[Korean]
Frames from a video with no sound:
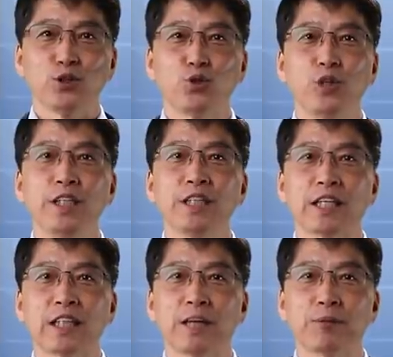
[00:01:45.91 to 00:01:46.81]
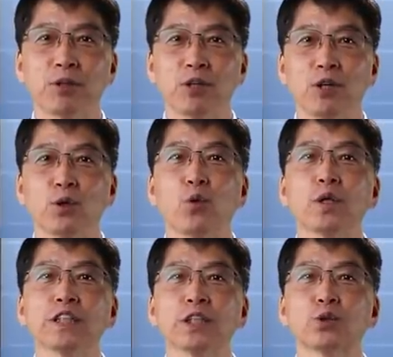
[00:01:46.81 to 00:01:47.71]
주인이 나타나면
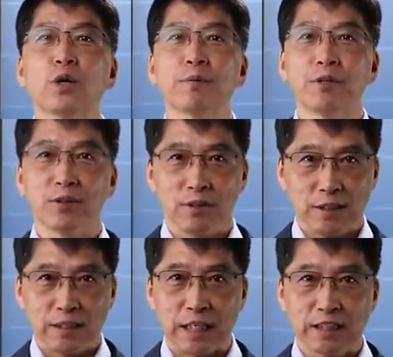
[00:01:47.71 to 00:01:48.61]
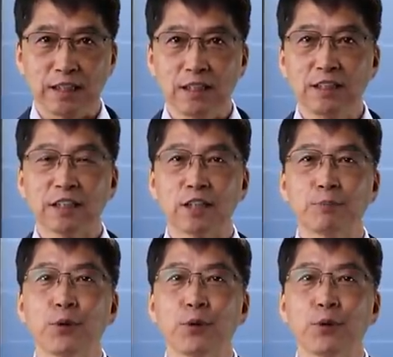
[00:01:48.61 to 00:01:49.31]
꼬리치기도 하며 자신의 의사를